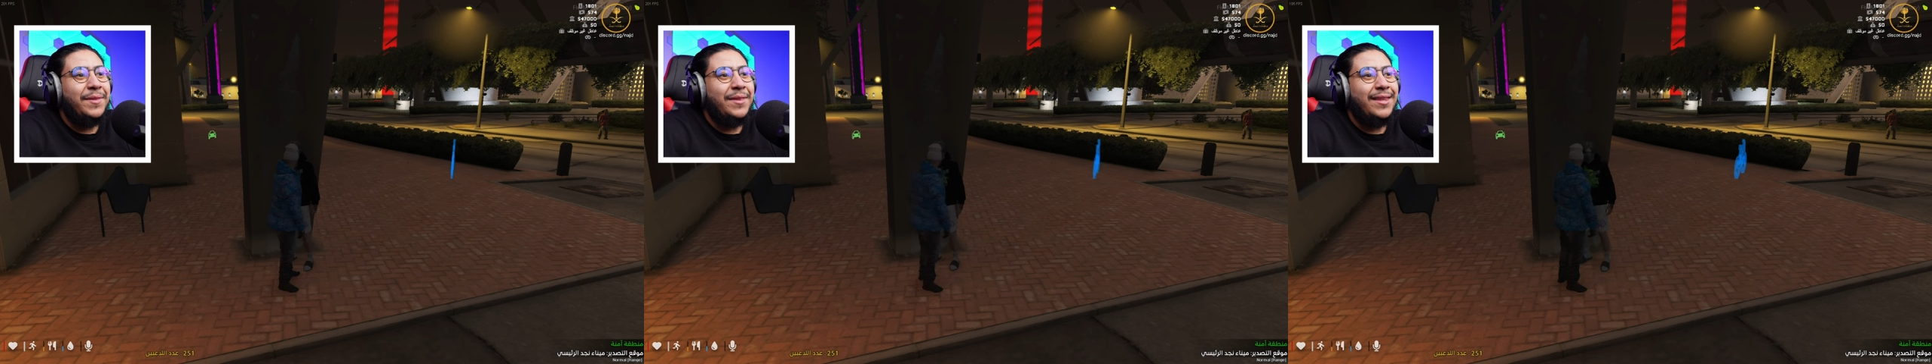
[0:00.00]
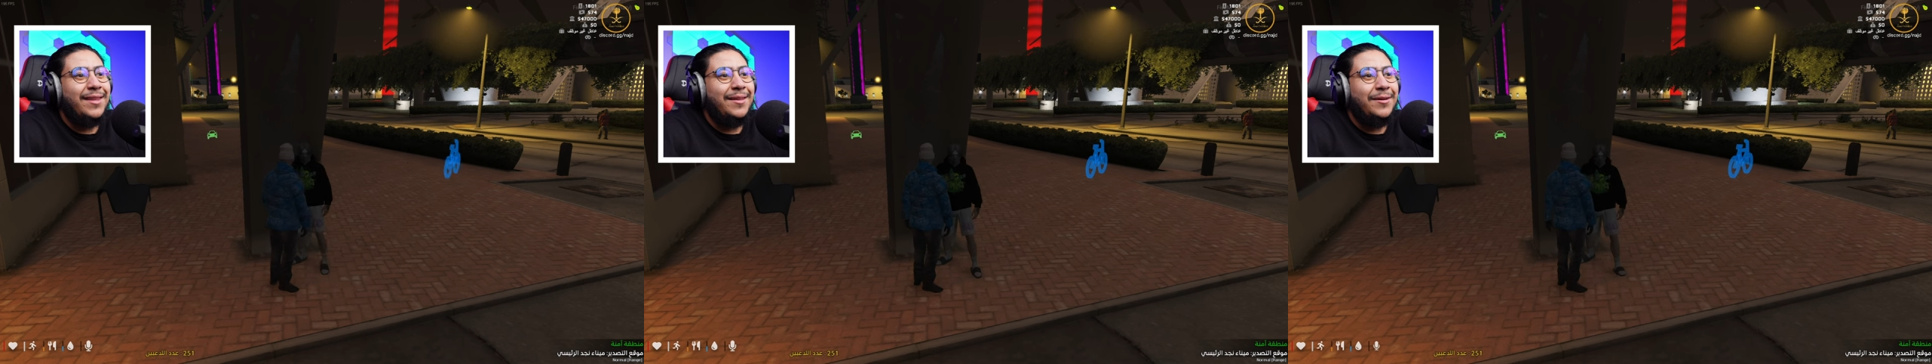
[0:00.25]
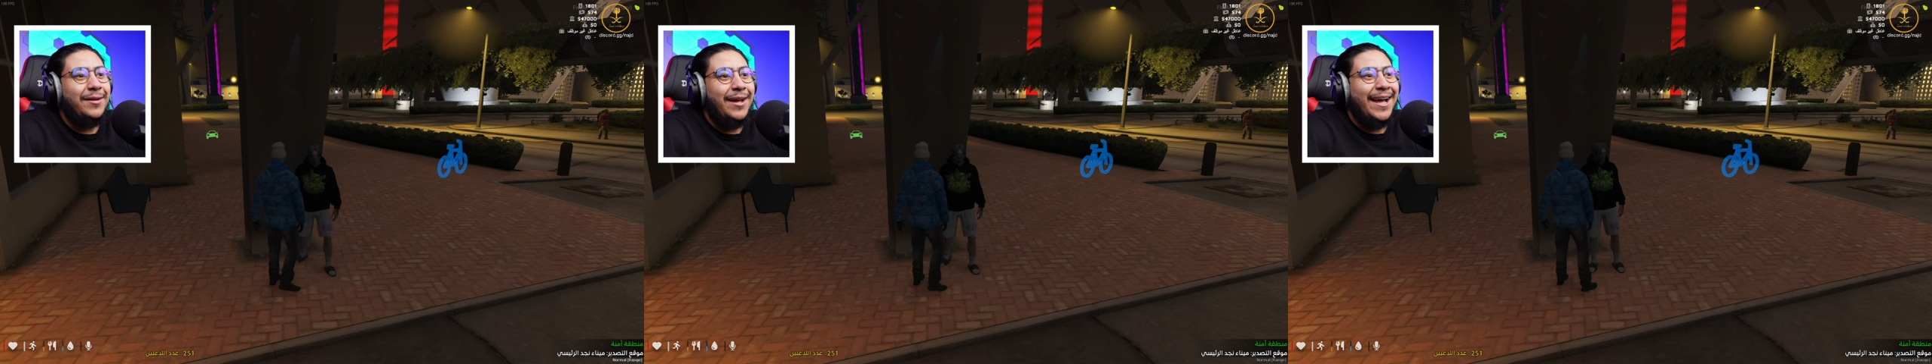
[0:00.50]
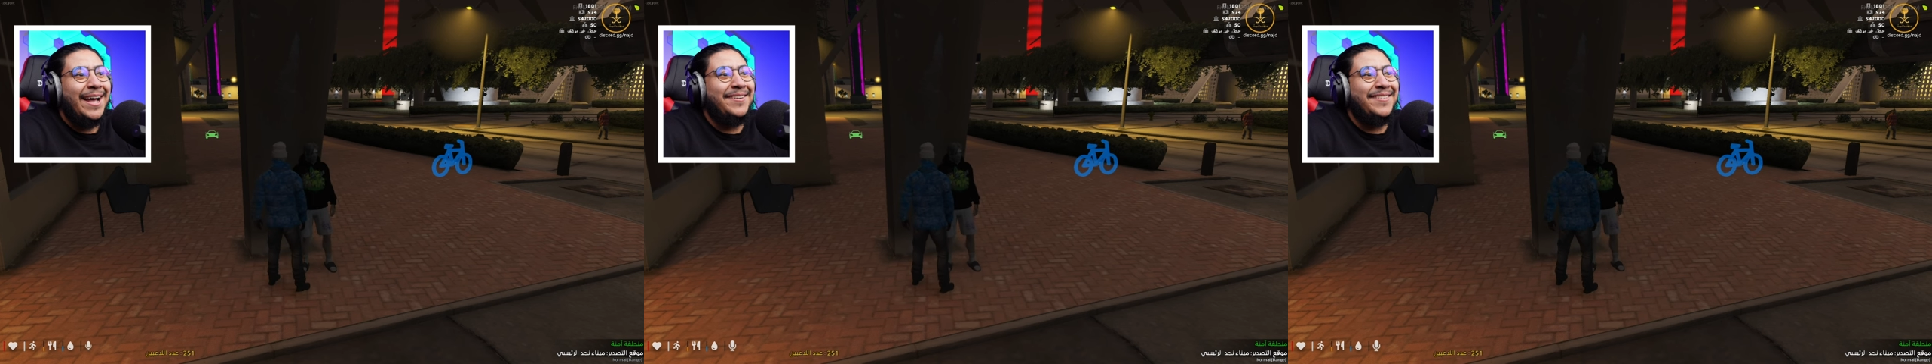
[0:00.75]
ايه نجاح
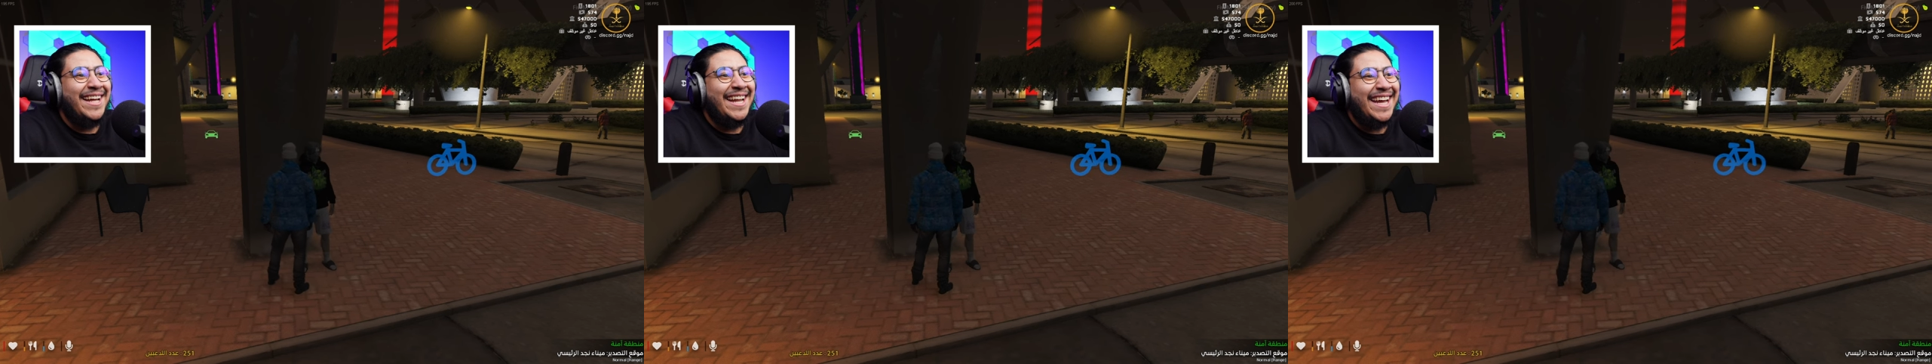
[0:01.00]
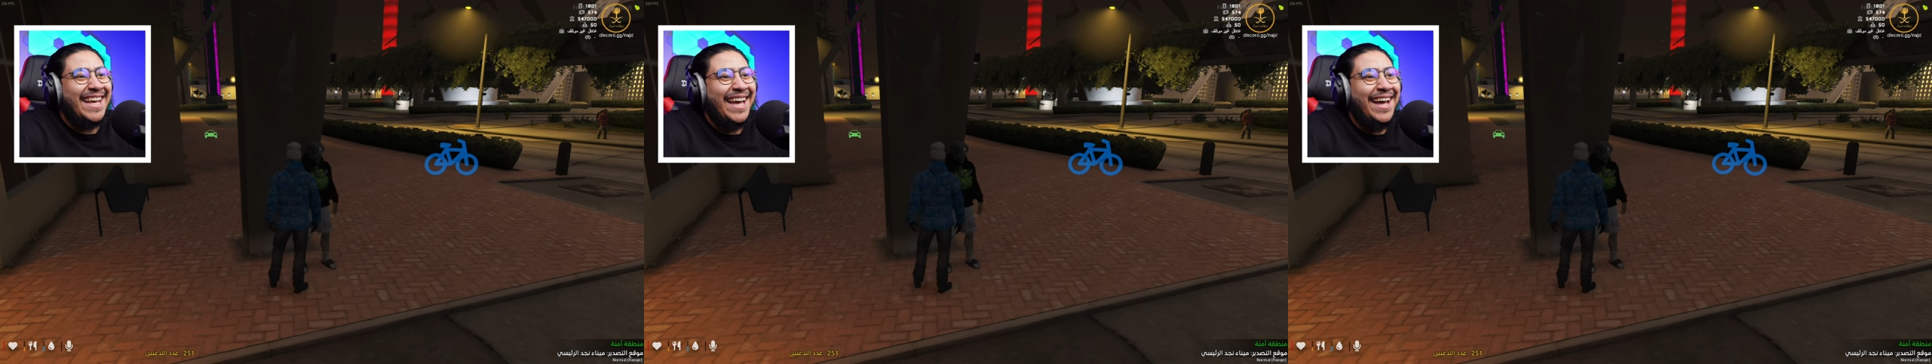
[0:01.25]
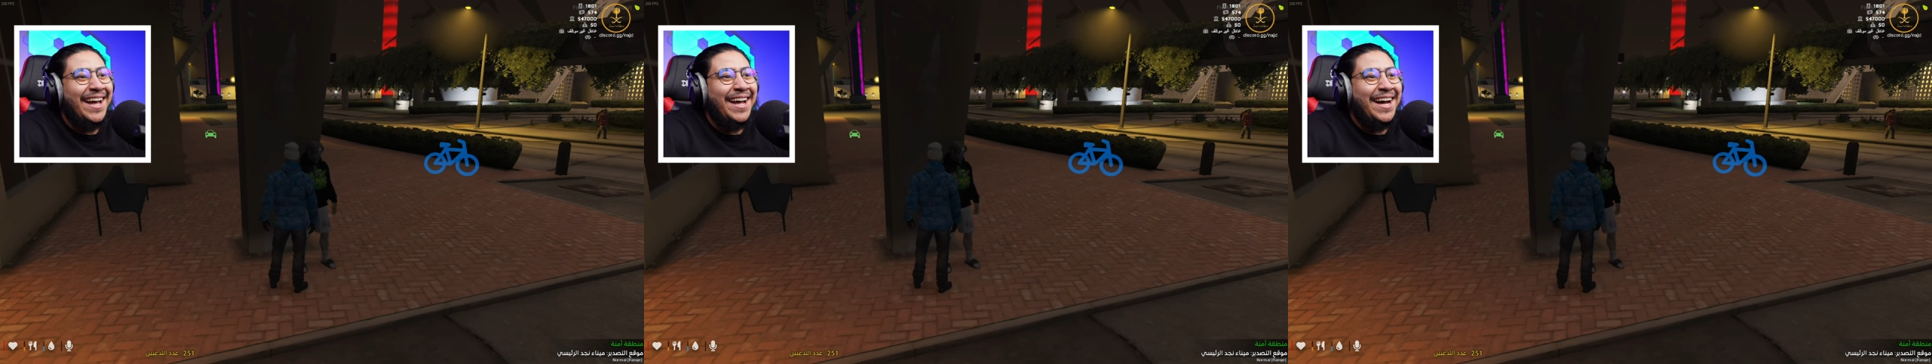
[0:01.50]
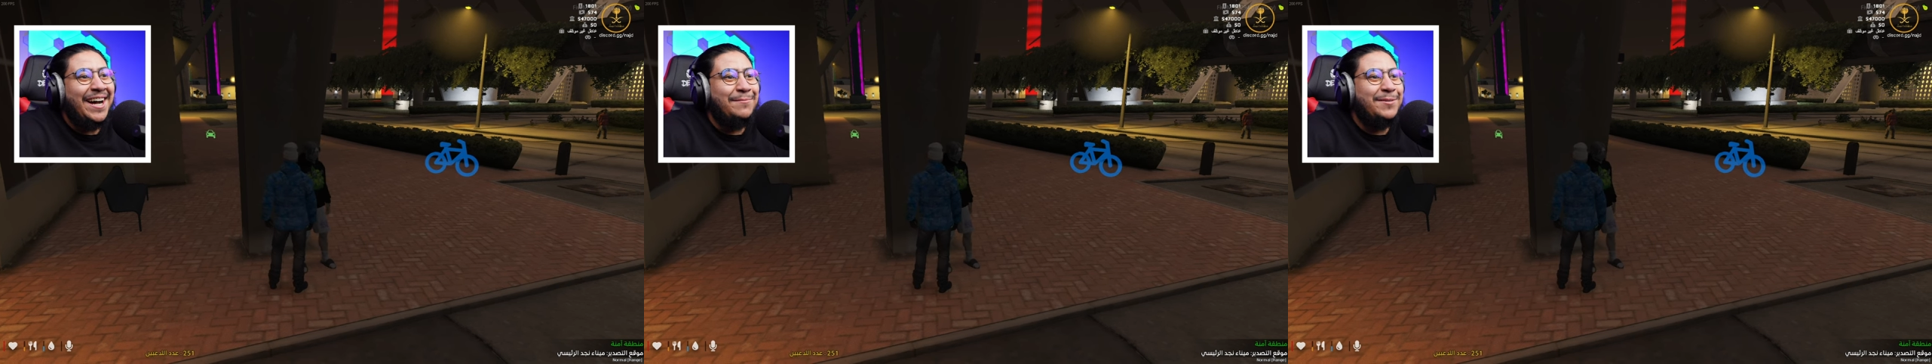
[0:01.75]
البركه